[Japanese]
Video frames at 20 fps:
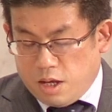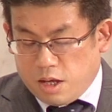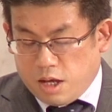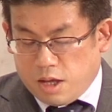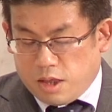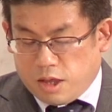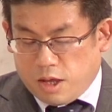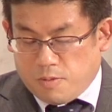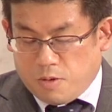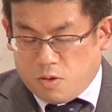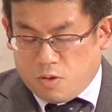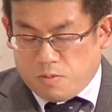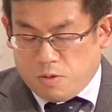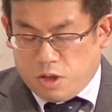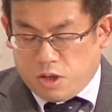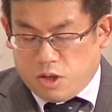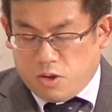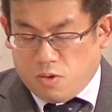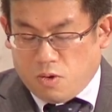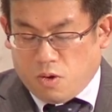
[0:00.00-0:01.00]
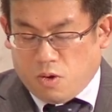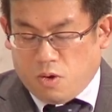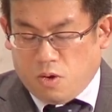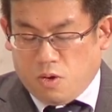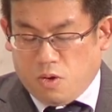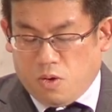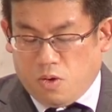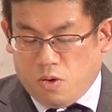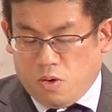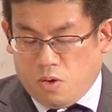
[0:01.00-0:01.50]
イエス様の道
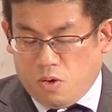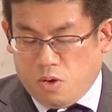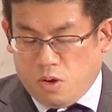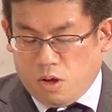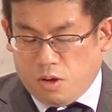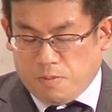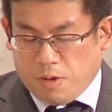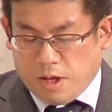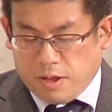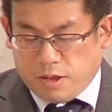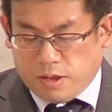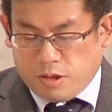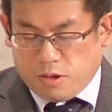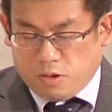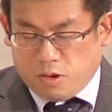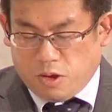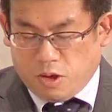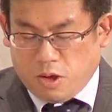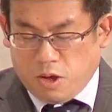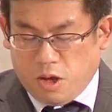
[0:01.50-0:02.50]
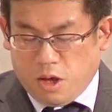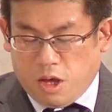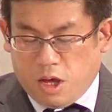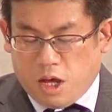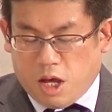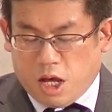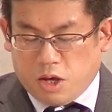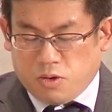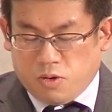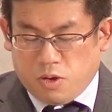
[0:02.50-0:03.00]
をまっすぐ
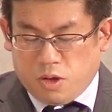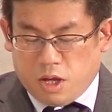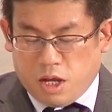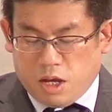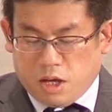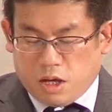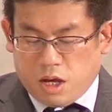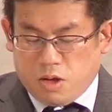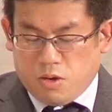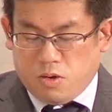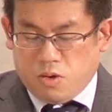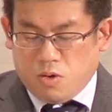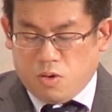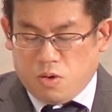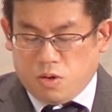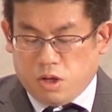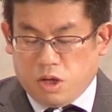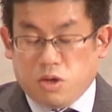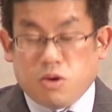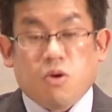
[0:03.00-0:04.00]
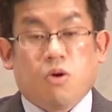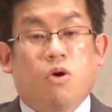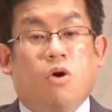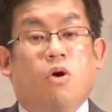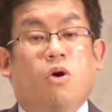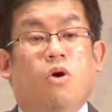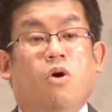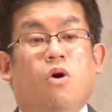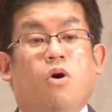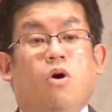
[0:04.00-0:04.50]
歩んでいけるように
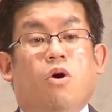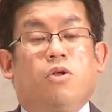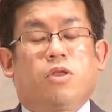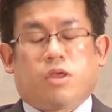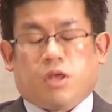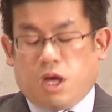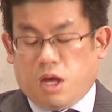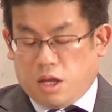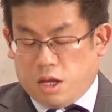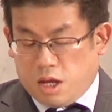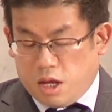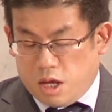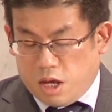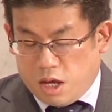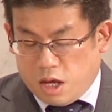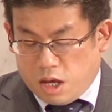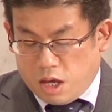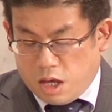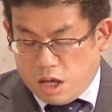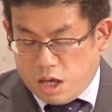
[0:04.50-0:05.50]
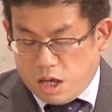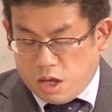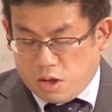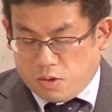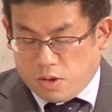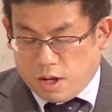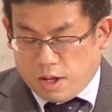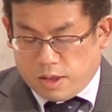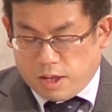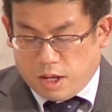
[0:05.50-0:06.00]
とつけて
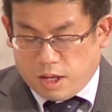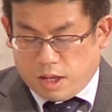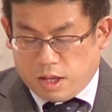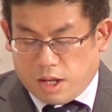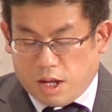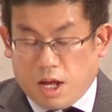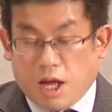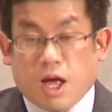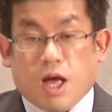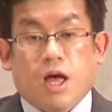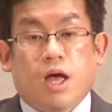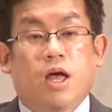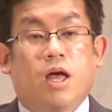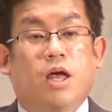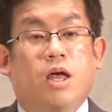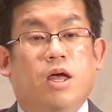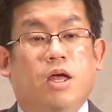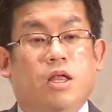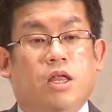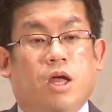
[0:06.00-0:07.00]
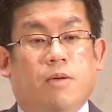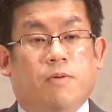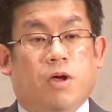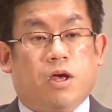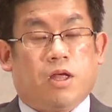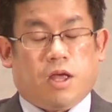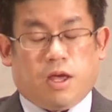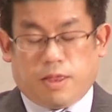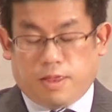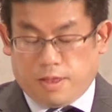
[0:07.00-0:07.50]
くださった名
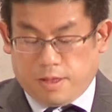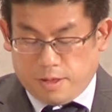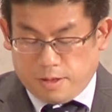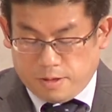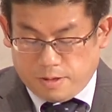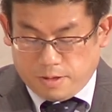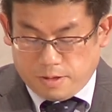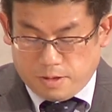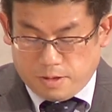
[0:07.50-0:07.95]
前です。